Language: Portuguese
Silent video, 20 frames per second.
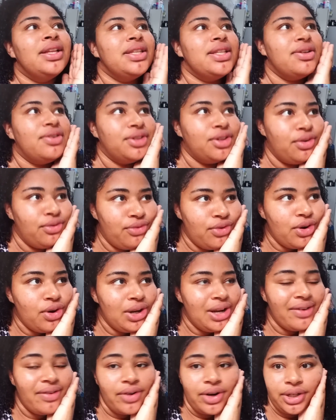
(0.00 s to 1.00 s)
Então eu não vou
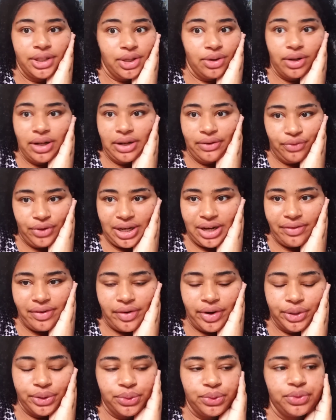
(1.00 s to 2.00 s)
levar, não fui
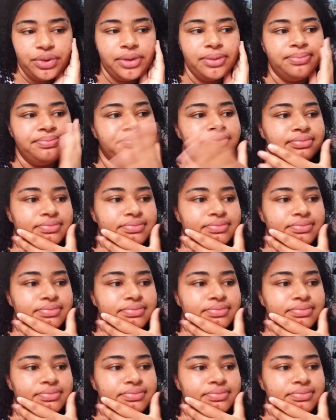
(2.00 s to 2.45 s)
levar o Arthur,